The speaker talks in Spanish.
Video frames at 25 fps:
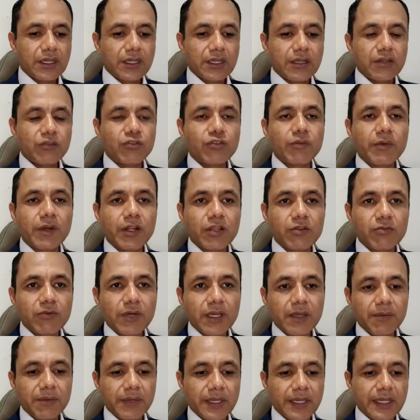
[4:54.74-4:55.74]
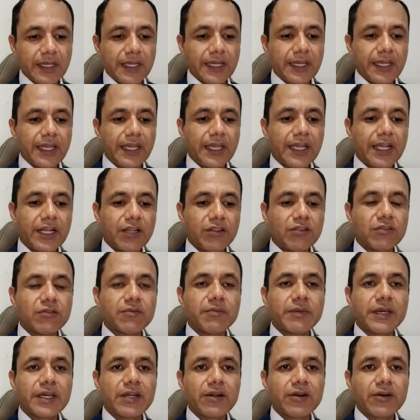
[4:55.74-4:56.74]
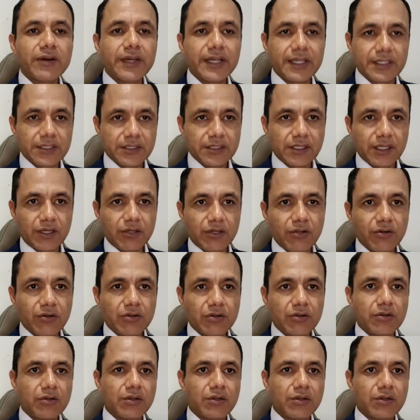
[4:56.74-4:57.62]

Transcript: Número 9, el número exterior